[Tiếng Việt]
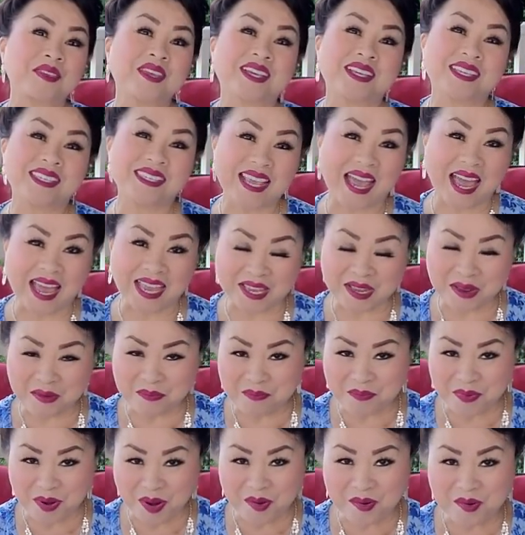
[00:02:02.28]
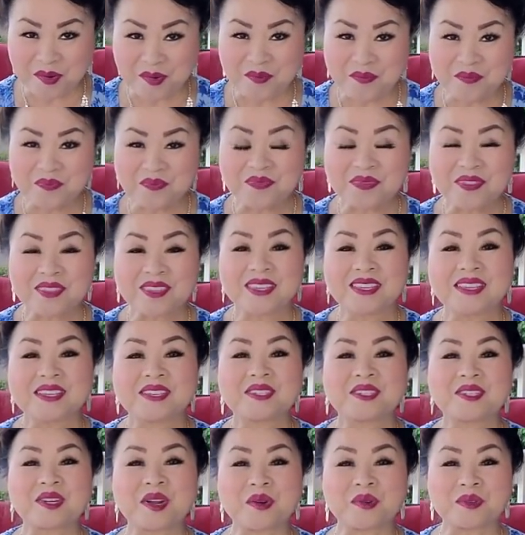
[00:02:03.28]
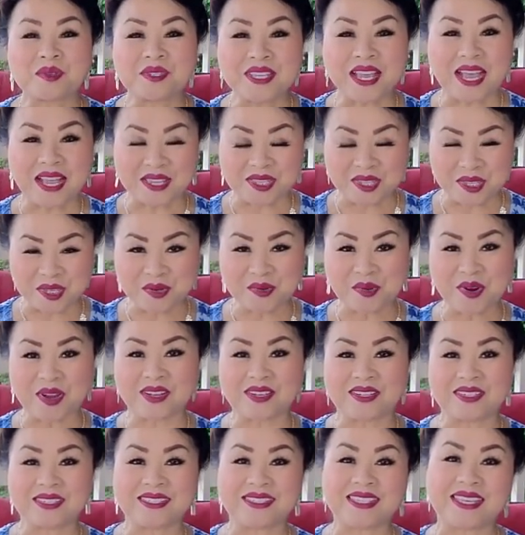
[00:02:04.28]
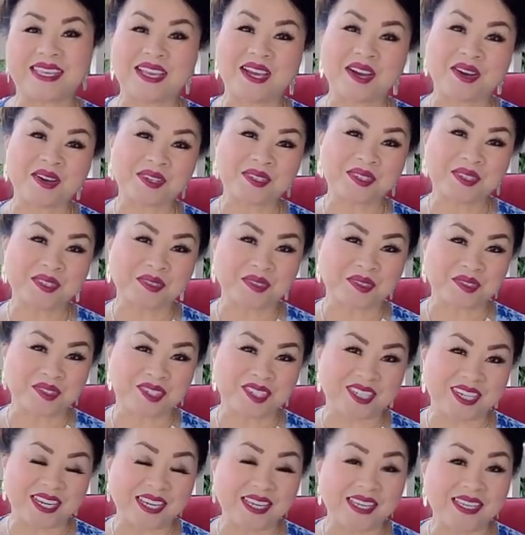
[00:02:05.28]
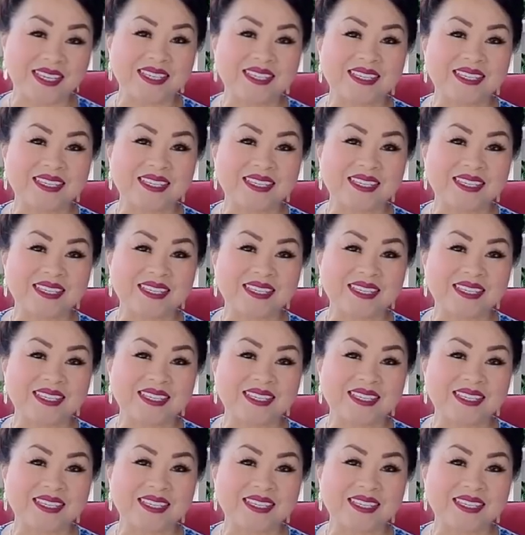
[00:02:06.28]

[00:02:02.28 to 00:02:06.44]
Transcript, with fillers: nhà xa ít lâu trâu xa chua gì ở sụt chi